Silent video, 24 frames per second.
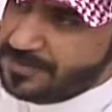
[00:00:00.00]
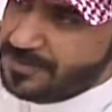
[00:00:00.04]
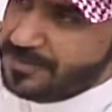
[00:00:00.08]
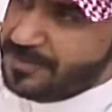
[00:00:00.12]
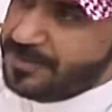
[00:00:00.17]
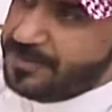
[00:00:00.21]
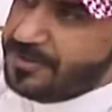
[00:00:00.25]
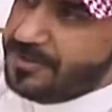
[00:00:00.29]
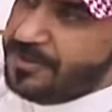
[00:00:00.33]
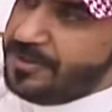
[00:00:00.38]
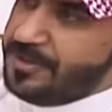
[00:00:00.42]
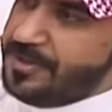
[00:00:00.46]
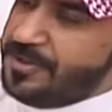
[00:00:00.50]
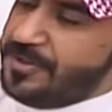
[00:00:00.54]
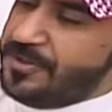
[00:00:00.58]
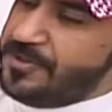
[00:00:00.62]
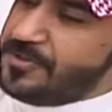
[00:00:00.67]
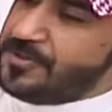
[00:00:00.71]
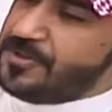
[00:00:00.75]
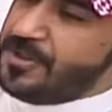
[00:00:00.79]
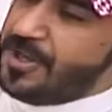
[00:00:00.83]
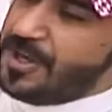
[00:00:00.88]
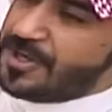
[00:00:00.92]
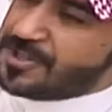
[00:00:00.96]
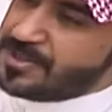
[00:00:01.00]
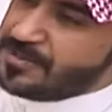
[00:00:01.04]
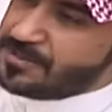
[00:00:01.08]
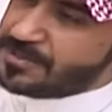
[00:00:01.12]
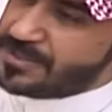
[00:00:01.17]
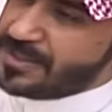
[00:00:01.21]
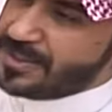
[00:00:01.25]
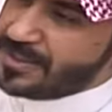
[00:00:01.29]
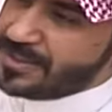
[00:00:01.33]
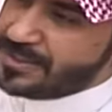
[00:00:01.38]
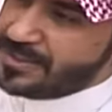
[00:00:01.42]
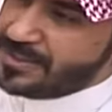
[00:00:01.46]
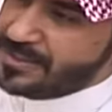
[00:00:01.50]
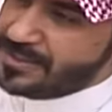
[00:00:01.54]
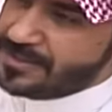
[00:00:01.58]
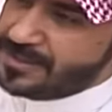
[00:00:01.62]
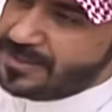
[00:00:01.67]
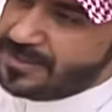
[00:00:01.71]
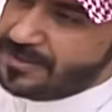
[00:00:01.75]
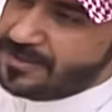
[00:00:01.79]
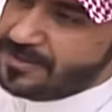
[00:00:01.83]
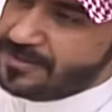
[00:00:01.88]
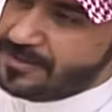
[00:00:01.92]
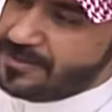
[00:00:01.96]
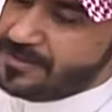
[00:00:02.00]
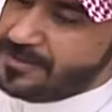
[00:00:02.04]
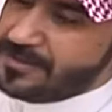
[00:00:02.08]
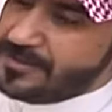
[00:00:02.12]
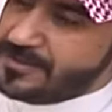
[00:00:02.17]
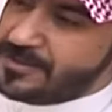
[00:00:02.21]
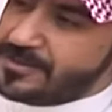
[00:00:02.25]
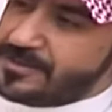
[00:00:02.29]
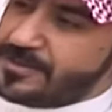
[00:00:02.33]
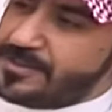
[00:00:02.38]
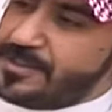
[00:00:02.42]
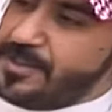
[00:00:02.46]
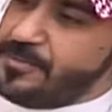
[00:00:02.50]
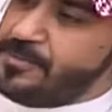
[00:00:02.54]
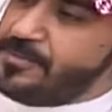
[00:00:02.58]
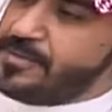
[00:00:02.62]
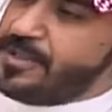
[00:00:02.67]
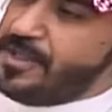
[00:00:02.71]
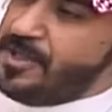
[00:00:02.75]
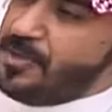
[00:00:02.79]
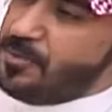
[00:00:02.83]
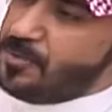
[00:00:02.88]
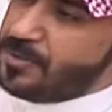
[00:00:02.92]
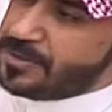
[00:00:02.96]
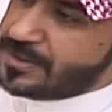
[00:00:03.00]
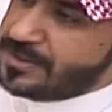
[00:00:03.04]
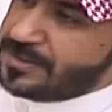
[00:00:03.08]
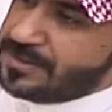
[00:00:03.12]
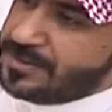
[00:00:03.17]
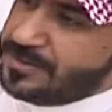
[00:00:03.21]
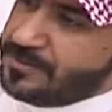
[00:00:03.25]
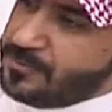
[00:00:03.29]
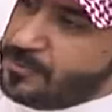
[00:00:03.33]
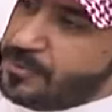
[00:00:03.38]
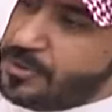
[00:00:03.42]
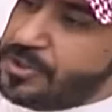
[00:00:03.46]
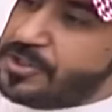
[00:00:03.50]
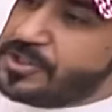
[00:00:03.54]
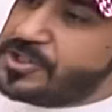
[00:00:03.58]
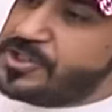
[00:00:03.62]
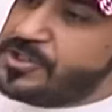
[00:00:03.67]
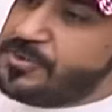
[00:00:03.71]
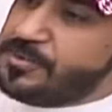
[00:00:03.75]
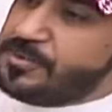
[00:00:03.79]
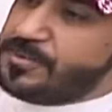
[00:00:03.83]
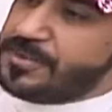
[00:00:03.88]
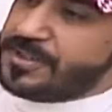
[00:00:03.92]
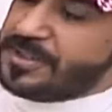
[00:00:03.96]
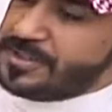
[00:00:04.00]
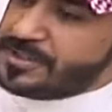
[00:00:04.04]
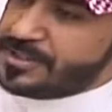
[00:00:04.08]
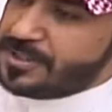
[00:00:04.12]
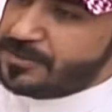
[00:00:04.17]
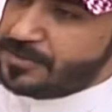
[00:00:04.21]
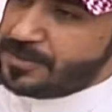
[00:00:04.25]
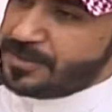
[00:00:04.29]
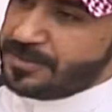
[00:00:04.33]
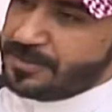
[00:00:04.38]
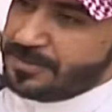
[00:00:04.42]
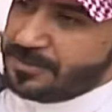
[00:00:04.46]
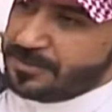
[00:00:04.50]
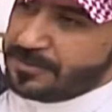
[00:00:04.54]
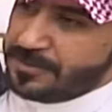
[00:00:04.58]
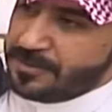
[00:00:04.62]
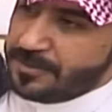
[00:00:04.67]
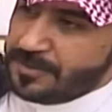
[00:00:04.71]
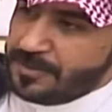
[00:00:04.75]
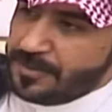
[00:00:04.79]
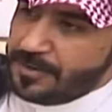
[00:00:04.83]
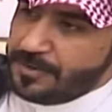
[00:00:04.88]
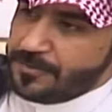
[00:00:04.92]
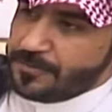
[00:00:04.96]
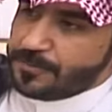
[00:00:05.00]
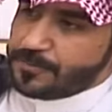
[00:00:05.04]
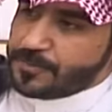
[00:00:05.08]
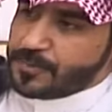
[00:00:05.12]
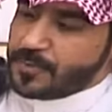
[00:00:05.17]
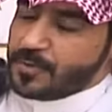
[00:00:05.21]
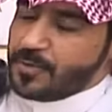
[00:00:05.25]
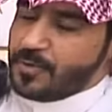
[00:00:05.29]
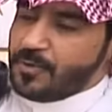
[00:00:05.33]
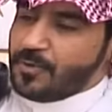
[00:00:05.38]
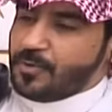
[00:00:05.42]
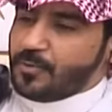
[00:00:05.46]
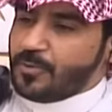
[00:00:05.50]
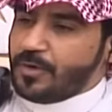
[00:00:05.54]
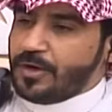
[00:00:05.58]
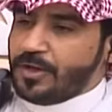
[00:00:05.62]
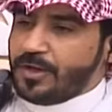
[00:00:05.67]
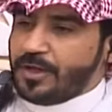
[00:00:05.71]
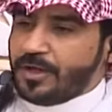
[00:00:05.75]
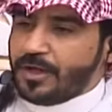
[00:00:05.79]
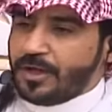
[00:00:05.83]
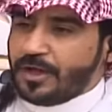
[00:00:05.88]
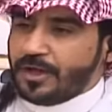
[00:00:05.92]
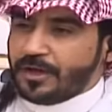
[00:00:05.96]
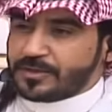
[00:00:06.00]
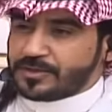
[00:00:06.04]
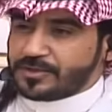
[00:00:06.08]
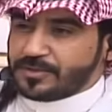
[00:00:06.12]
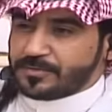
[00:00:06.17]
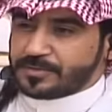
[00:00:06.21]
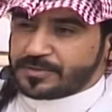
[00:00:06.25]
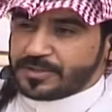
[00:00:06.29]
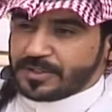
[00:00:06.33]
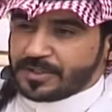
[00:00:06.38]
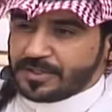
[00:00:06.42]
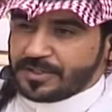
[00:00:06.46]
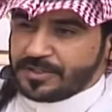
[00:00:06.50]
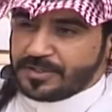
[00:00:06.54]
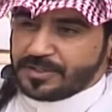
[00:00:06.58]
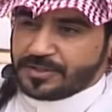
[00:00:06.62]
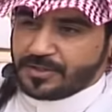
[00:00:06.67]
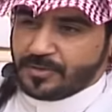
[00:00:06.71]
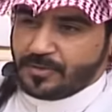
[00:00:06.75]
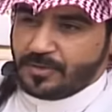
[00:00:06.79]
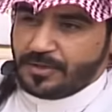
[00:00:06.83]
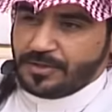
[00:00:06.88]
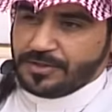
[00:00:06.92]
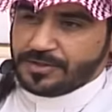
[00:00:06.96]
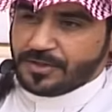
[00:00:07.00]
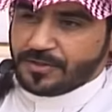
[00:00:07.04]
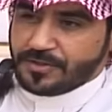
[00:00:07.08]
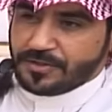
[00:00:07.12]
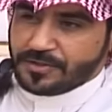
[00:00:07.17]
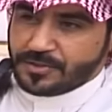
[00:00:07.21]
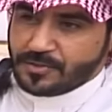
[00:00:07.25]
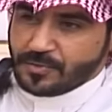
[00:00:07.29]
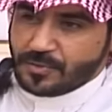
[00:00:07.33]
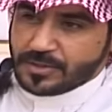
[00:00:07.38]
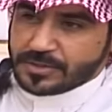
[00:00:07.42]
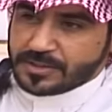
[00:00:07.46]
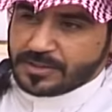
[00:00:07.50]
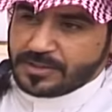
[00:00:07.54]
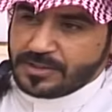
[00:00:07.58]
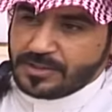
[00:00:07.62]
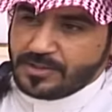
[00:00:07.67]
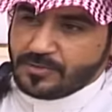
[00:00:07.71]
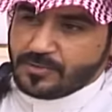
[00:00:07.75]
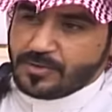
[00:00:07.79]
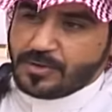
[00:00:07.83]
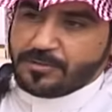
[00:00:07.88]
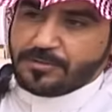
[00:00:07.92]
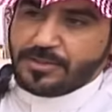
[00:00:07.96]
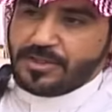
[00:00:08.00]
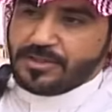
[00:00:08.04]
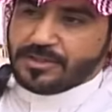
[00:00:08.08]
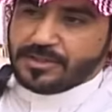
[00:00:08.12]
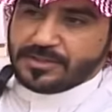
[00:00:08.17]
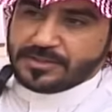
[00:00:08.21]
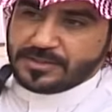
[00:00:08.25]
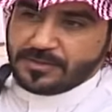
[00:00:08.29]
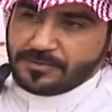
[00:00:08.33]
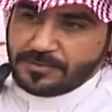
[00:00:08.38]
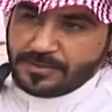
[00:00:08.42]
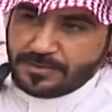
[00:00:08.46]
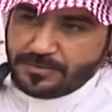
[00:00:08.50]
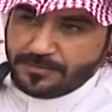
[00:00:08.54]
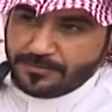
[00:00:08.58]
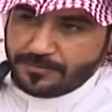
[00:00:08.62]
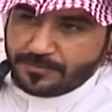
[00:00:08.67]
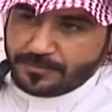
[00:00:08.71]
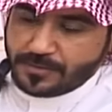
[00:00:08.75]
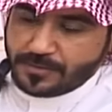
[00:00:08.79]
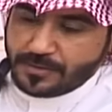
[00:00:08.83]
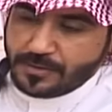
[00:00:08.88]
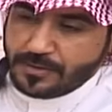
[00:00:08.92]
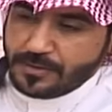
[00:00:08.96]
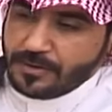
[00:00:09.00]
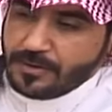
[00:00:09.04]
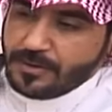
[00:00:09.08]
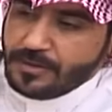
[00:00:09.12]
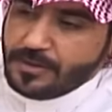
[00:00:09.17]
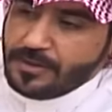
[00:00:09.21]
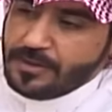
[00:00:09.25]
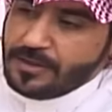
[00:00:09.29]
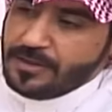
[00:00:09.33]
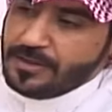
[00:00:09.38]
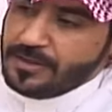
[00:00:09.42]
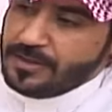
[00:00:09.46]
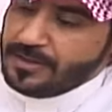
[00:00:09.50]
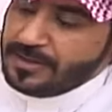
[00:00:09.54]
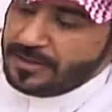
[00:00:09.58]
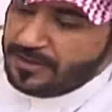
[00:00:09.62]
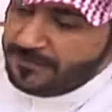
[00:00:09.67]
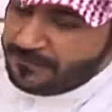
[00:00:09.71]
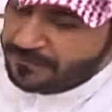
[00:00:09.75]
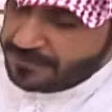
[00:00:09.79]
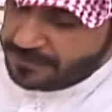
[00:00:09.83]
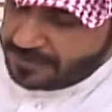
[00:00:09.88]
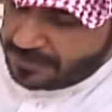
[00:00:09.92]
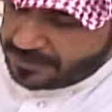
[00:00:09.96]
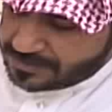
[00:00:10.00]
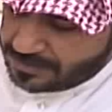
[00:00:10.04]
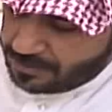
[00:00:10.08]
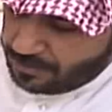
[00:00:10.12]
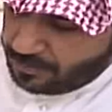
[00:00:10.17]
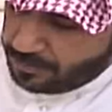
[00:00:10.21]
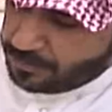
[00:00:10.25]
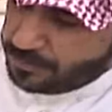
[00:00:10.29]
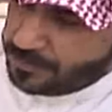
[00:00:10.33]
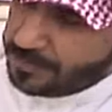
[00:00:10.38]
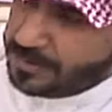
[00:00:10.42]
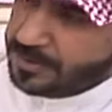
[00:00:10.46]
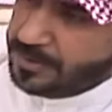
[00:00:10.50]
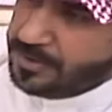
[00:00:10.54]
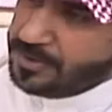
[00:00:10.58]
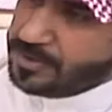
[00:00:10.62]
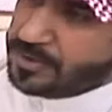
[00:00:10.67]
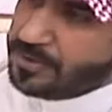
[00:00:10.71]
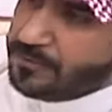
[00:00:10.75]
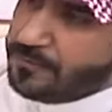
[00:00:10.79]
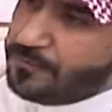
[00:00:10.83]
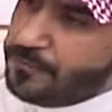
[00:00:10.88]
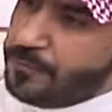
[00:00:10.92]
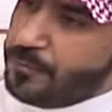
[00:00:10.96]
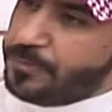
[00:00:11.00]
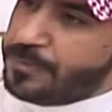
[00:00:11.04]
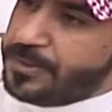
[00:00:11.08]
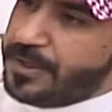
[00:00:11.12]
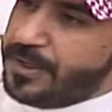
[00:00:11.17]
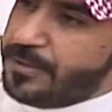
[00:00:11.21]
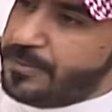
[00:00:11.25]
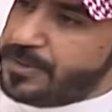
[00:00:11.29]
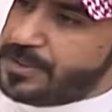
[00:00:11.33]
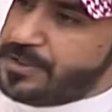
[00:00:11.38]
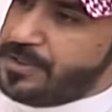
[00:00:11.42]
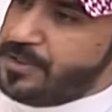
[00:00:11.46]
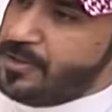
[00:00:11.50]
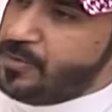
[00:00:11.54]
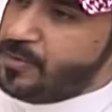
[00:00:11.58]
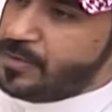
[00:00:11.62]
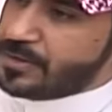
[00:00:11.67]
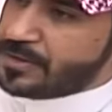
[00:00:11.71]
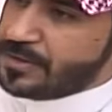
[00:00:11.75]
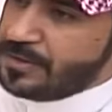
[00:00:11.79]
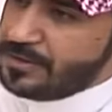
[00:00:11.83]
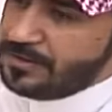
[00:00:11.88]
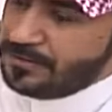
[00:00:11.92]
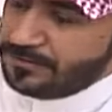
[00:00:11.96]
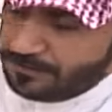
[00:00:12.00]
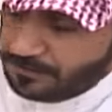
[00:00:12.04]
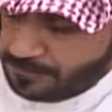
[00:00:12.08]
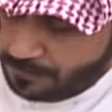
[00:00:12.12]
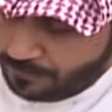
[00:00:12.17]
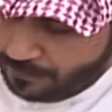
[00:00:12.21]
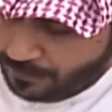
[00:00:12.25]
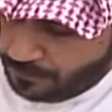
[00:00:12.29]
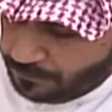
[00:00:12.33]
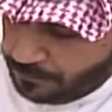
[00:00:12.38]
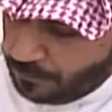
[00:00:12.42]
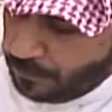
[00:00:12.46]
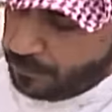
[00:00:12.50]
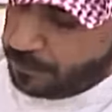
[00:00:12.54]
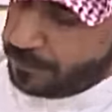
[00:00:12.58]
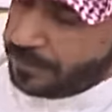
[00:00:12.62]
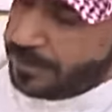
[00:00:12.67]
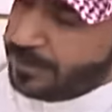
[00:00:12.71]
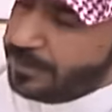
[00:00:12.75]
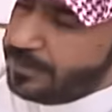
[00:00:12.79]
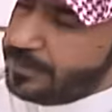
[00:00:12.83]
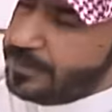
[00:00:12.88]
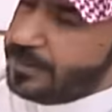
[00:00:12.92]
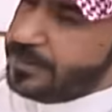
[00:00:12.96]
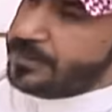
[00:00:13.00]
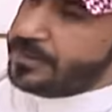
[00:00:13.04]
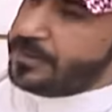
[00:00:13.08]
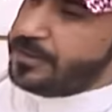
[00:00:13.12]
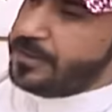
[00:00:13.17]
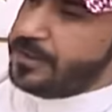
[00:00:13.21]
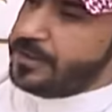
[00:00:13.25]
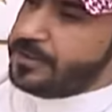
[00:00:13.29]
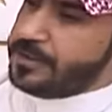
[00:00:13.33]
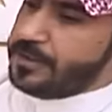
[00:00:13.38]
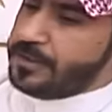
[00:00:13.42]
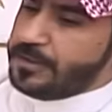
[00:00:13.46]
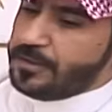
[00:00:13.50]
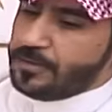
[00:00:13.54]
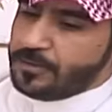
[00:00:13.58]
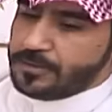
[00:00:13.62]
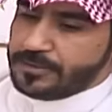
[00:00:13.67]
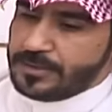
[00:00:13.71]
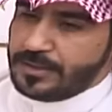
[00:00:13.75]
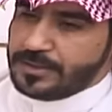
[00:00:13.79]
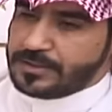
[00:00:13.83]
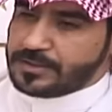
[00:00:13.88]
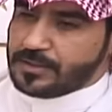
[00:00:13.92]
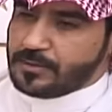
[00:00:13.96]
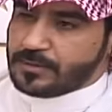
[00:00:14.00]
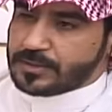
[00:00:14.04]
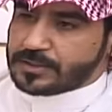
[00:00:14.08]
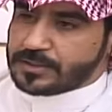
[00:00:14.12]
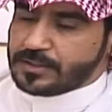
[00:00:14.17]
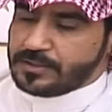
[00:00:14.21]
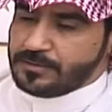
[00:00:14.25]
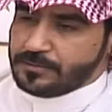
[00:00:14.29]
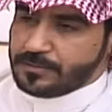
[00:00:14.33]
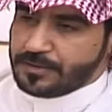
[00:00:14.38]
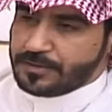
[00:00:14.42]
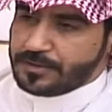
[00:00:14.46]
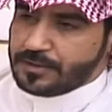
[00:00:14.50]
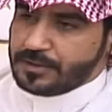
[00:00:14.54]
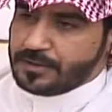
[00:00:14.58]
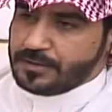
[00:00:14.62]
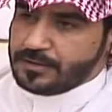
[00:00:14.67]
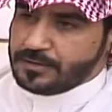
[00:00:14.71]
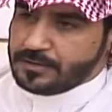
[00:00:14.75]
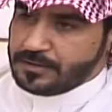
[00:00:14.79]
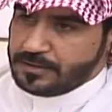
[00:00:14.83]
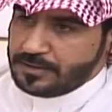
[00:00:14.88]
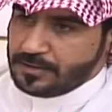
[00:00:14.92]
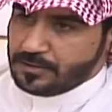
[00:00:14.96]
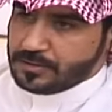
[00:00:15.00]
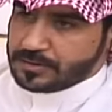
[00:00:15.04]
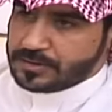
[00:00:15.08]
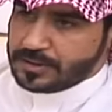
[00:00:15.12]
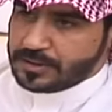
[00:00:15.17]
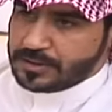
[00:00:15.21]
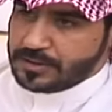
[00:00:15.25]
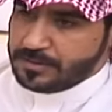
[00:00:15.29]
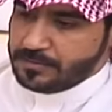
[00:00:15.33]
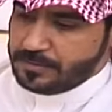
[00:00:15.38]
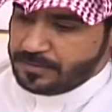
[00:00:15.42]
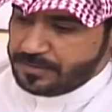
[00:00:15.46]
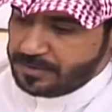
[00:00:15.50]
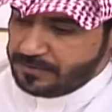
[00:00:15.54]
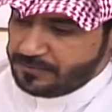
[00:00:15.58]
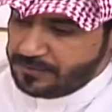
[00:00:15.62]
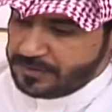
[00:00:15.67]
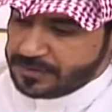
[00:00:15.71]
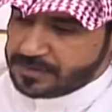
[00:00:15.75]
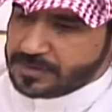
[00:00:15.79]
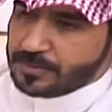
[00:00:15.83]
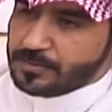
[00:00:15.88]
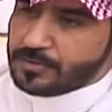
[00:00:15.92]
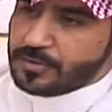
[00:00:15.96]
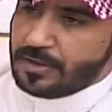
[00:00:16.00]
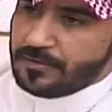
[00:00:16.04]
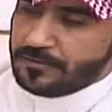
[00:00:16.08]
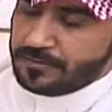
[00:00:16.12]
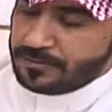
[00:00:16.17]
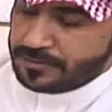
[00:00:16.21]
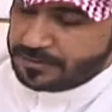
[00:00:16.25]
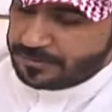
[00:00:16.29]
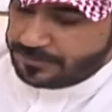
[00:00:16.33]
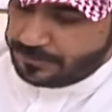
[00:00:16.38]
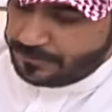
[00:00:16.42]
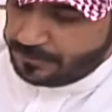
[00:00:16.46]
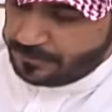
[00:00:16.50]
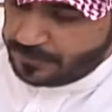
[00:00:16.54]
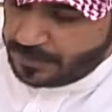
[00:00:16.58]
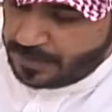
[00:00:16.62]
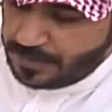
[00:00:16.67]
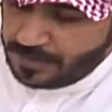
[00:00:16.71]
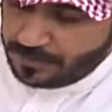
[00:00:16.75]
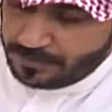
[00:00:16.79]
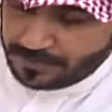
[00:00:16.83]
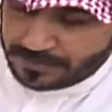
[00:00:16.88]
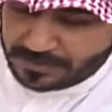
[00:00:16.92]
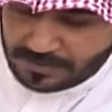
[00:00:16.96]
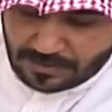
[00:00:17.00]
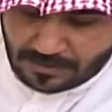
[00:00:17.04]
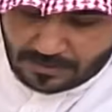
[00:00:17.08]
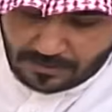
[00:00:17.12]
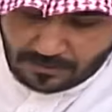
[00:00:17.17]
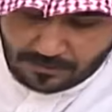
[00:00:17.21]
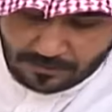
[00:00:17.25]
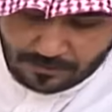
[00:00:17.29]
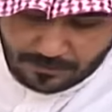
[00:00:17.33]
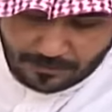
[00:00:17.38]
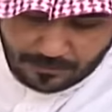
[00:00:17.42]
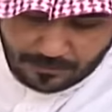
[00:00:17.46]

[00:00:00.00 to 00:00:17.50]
أيوة، والله يقول اكتب تغريده شوف تمدح وطني ويسبني الجميع الله ولا اكتب تغريده واحده ضد وطني ويمدحني الجميع هذه فائده لان في ناس اعوذ بالله عندهم فوبيا مدح الوطن فوبيا يعني اذا مدحت الوطن مثلا اذا قلت الكلمه دي فانت منافق انا بسالكم